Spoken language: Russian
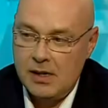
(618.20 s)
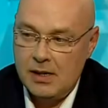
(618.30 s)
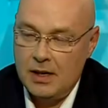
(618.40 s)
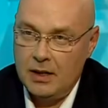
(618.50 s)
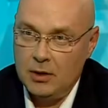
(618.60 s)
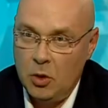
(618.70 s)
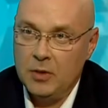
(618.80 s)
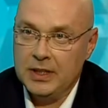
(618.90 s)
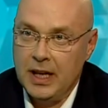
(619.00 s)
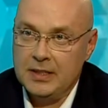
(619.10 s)
э,
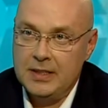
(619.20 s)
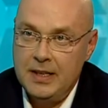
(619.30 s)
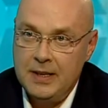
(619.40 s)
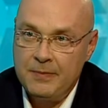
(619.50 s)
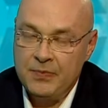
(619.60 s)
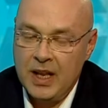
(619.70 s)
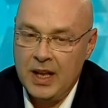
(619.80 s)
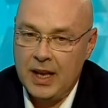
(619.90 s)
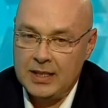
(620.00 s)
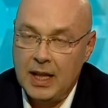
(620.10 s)
ловит такси,
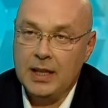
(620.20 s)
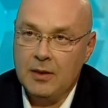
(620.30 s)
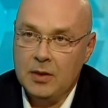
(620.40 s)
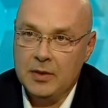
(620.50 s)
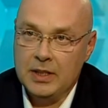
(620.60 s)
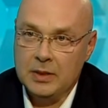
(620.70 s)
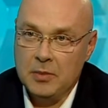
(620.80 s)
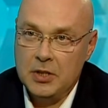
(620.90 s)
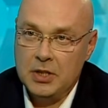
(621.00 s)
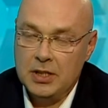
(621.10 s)
останавливается
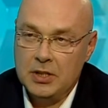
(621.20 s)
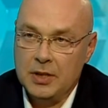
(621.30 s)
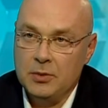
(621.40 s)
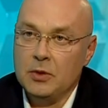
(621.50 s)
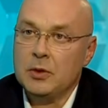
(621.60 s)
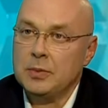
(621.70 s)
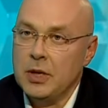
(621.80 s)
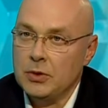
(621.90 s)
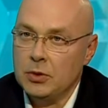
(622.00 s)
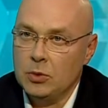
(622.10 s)
машина, шофер его
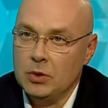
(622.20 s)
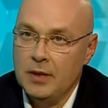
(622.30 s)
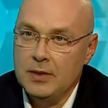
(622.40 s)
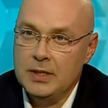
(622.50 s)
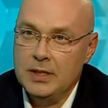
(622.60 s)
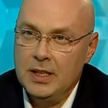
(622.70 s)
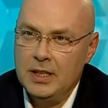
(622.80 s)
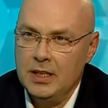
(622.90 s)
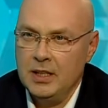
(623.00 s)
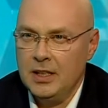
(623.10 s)
спрашивает, куда
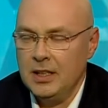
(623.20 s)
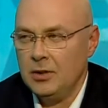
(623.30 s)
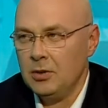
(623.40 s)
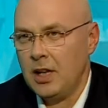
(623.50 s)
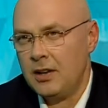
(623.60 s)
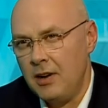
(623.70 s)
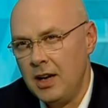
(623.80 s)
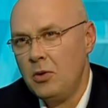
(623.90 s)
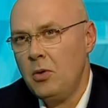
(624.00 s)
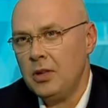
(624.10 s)
везти, и тот так
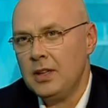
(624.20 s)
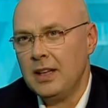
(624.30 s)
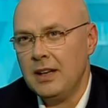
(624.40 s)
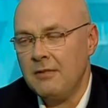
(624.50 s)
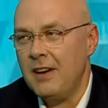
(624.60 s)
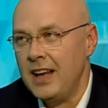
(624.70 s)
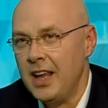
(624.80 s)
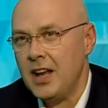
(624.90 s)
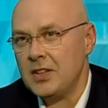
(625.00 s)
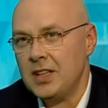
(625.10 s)
вольготно,
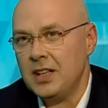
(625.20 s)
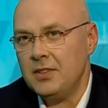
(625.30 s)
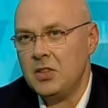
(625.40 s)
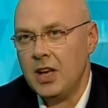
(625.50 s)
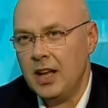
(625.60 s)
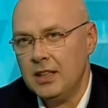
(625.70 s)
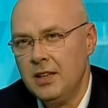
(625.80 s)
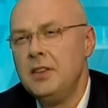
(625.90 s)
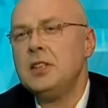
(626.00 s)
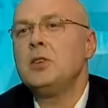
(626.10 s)
вальяжно отвечает,
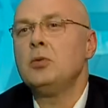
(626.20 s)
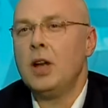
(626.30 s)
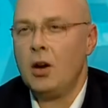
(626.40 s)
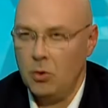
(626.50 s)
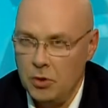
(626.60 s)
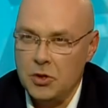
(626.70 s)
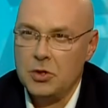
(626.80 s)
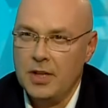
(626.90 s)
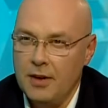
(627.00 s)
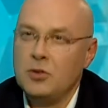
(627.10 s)
да вези куда
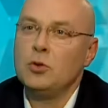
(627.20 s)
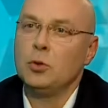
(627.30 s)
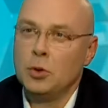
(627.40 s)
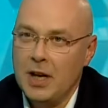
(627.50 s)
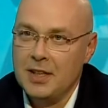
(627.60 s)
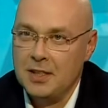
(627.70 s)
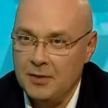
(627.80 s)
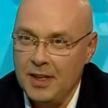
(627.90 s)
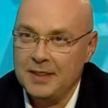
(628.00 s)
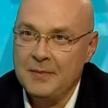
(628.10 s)
хочешь, я всюду на
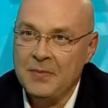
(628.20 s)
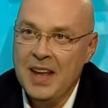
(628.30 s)
расхват.